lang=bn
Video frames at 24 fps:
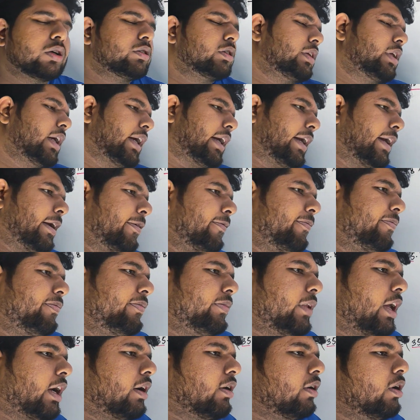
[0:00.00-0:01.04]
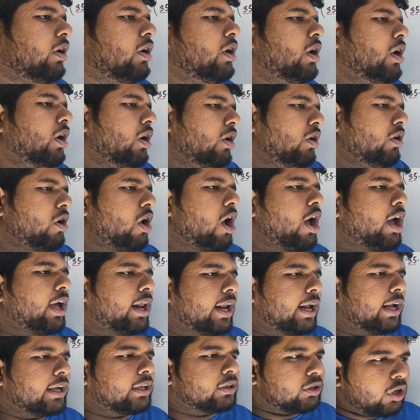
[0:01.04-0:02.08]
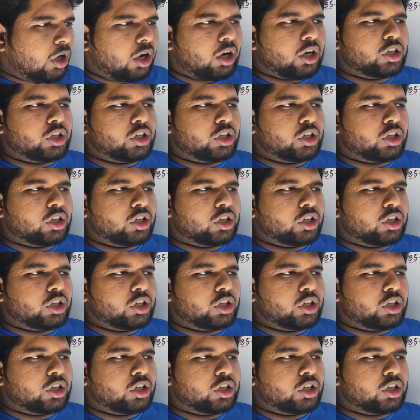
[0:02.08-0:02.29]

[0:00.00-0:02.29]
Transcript: কত থাকে দেখো নয়ের এক